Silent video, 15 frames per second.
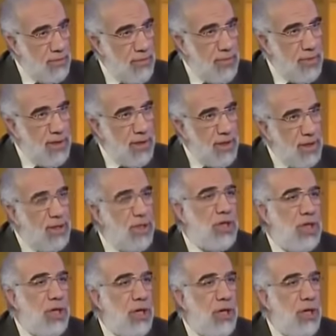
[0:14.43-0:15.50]
سجين
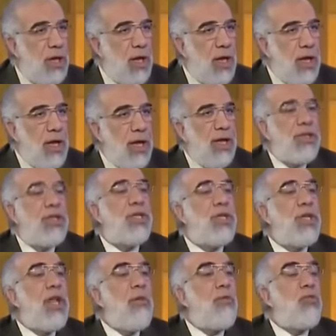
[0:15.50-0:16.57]
سجين
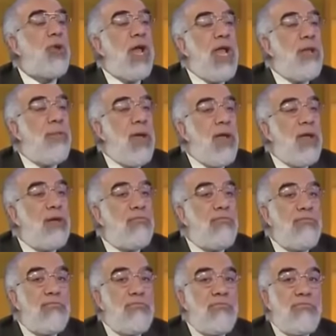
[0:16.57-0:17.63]
سجين يبدو كلمة
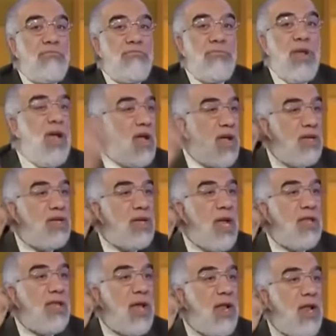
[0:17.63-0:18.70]
ما
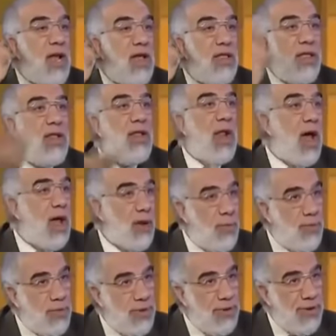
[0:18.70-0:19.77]
جاءت على أذان
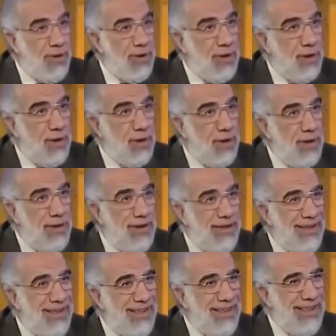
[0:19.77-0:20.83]
العرب
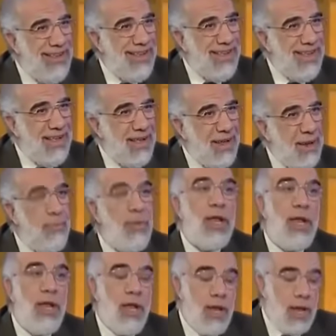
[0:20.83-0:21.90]
صحيح
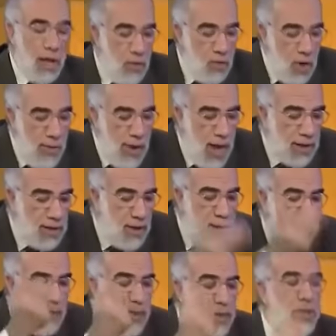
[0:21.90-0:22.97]
بدليل وما
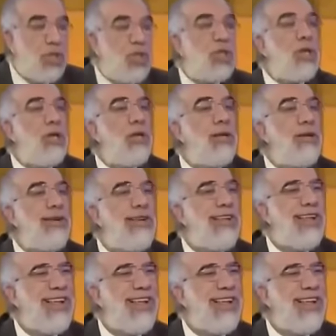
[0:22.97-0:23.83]
أدراك ما سجين